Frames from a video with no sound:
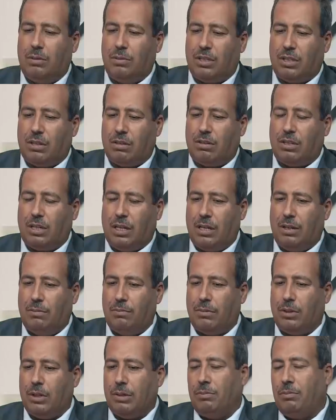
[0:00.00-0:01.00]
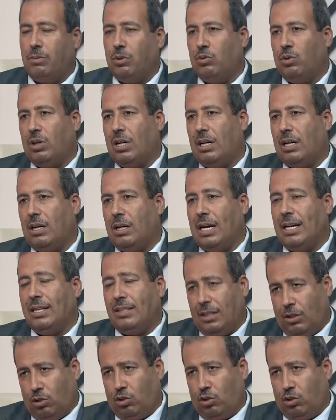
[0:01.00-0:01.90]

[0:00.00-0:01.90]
صلى الله عليه وسلم وحتى